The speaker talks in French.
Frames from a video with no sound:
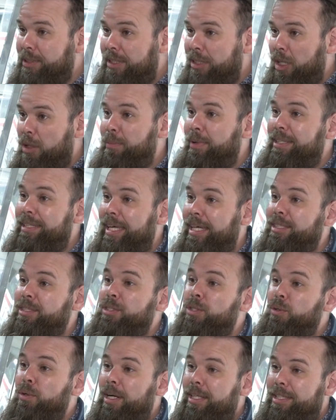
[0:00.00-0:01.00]

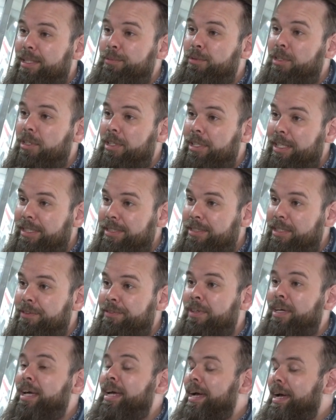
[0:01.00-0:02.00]
d'augmentation en termes de collectif.